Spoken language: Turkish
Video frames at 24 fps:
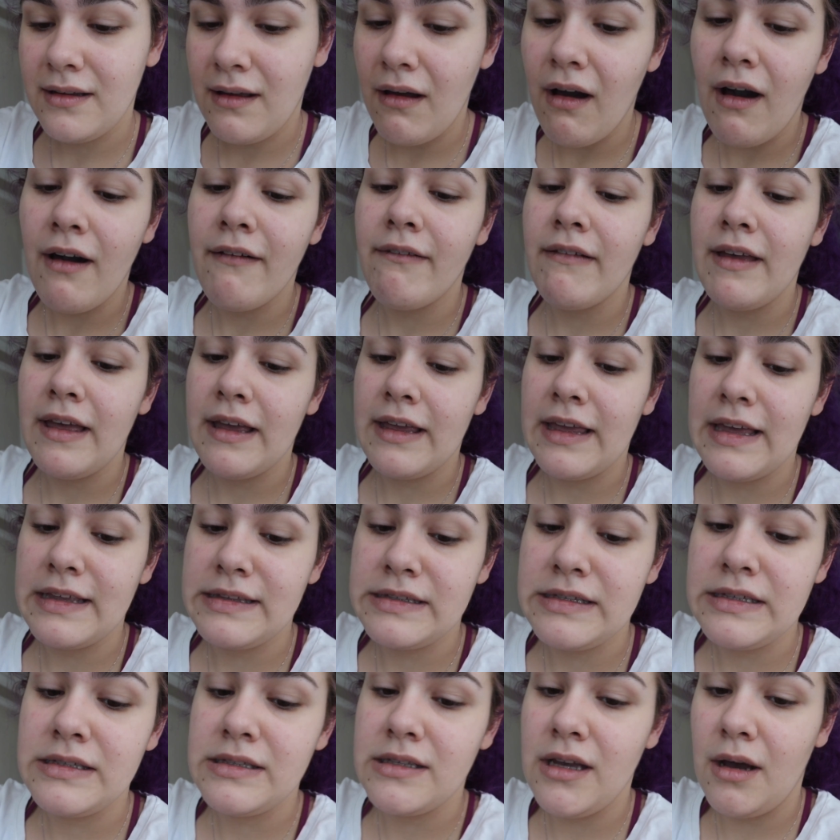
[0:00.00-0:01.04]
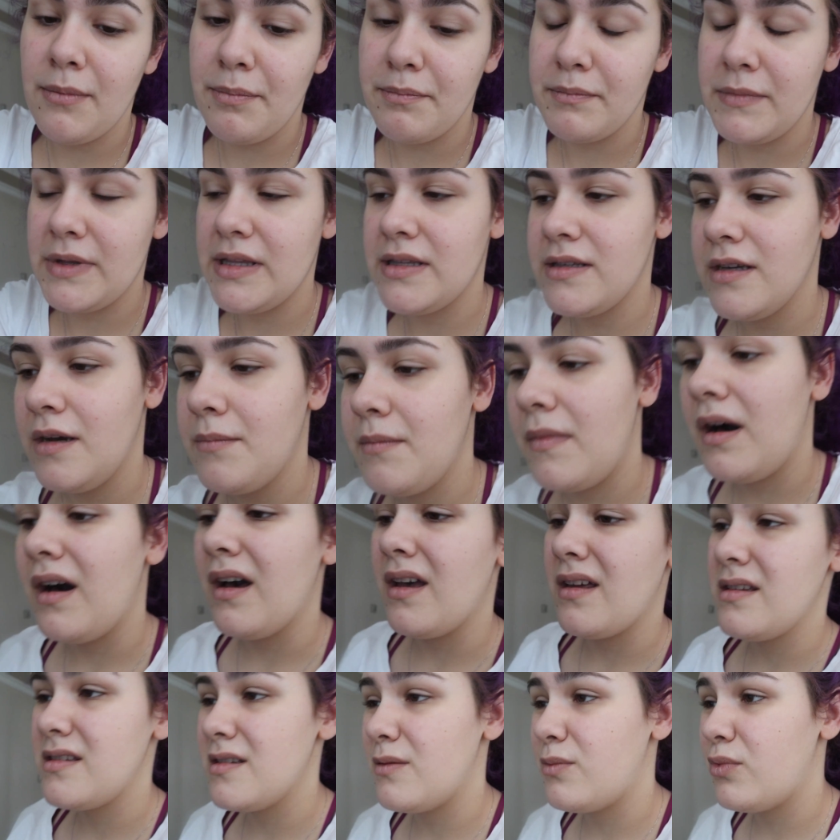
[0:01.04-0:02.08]
kahveye geçiş yapmayacağım.
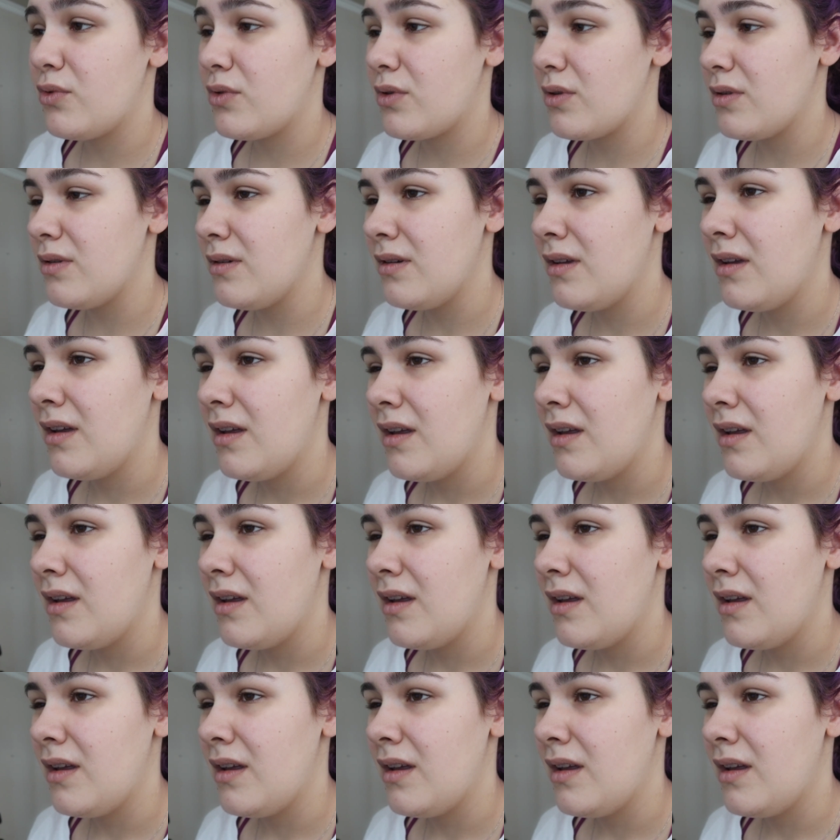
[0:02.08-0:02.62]
Ayrıca bugün